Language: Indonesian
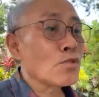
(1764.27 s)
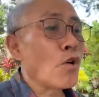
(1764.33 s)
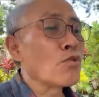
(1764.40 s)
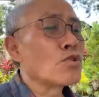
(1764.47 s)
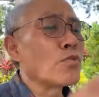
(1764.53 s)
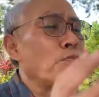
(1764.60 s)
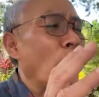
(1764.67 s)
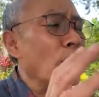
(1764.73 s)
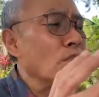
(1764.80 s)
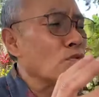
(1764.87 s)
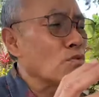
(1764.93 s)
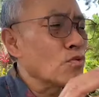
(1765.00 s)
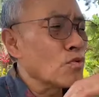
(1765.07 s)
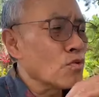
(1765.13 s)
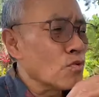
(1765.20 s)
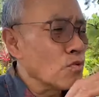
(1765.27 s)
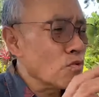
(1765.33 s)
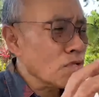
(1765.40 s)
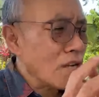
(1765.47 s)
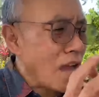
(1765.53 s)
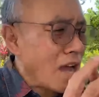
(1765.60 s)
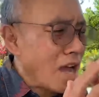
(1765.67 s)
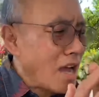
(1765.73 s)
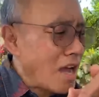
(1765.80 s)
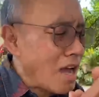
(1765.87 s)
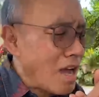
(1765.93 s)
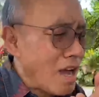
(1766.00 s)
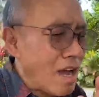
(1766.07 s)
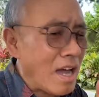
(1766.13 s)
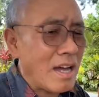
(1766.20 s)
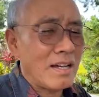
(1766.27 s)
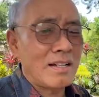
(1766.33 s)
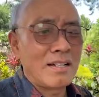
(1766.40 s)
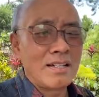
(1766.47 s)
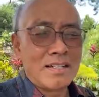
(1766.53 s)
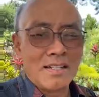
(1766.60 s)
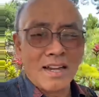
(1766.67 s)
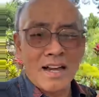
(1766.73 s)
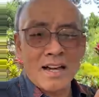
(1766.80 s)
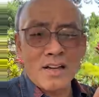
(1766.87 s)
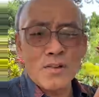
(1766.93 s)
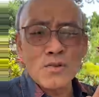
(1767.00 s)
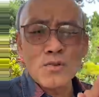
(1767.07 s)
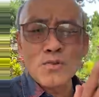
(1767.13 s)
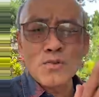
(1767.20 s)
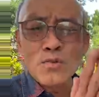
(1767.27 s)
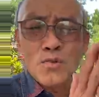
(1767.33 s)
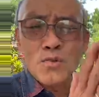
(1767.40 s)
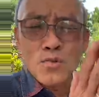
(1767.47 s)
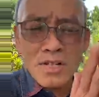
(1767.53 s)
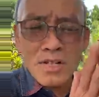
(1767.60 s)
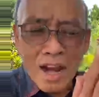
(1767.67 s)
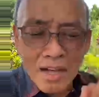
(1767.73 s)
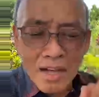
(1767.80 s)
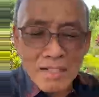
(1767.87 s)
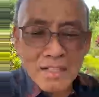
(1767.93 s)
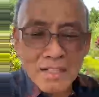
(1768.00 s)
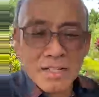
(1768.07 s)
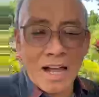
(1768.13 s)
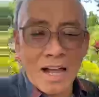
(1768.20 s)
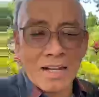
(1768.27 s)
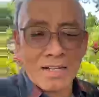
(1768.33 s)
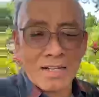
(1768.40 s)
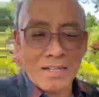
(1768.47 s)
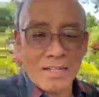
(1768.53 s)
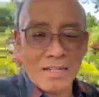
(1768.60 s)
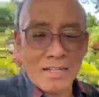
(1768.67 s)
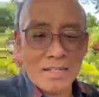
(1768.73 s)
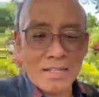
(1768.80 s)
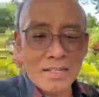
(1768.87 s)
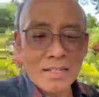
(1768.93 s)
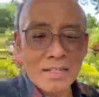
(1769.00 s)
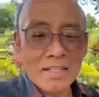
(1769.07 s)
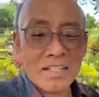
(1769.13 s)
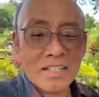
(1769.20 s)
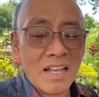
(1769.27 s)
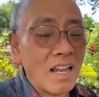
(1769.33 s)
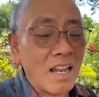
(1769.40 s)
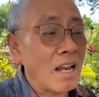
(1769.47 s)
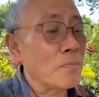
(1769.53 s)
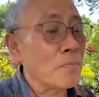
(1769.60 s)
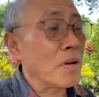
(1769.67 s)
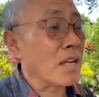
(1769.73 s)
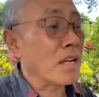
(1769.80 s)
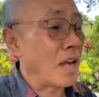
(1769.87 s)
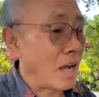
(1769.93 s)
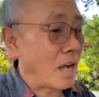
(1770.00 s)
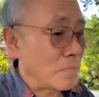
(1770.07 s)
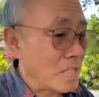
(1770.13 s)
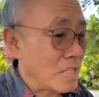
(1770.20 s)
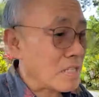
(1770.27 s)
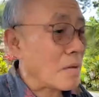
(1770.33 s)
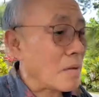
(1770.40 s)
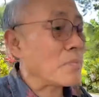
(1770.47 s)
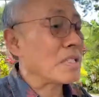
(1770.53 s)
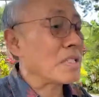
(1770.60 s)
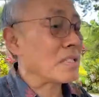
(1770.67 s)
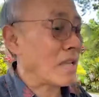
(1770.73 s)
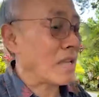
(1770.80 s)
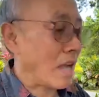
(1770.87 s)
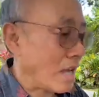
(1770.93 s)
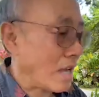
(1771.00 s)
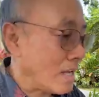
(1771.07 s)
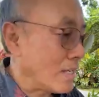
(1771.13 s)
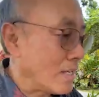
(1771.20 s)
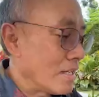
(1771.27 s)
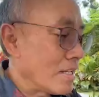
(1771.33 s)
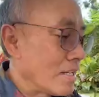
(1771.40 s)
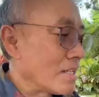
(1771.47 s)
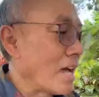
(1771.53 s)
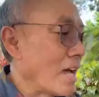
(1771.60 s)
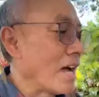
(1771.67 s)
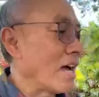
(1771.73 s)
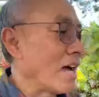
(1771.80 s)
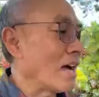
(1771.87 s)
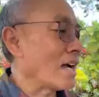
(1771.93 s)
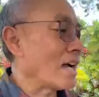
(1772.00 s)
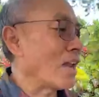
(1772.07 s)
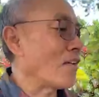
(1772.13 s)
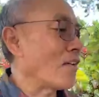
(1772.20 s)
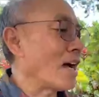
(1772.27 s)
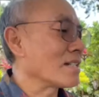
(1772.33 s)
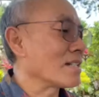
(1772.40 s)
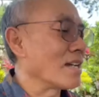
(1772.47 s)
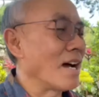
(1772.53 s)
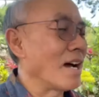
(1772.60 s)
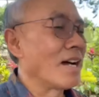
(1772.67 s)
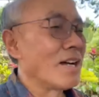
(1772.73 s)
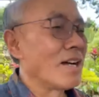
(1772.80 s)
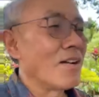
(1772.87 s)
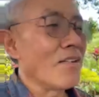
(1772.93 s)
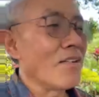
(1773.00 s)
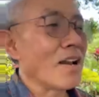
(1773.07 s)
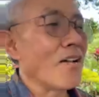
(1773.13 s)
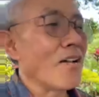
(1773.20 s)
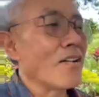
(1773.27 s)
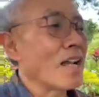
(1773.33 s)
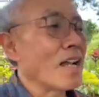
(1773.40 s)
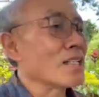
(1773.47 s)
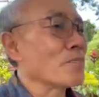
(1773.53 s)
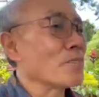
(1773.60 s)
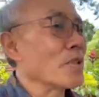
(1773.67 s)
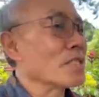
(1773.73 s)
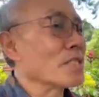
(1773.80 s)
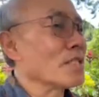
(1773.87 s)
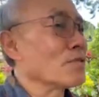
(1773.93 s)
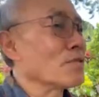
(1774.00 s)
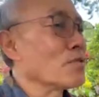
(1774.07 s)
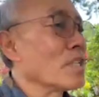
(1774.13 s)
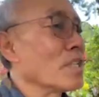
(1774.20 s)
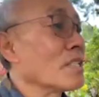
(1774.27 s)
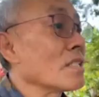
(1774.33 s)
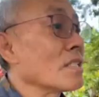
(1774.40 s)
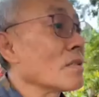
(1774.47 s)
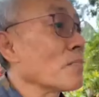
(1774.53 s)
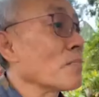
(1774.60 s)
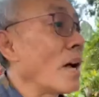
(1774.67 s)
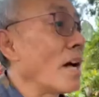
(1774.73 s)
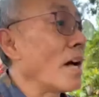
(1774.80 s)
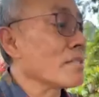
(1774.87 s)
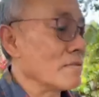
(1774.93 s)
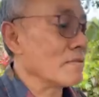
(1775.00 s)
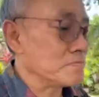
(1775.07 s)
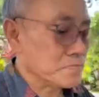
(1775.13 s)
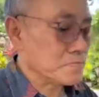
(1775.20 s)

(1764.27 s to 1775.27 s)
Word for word: Tahu Jepang itu lunak. Ya, lunak sekali. Salah pegang bisa pecah. Nah, kalau ada orang-orang seperti itu di cepat,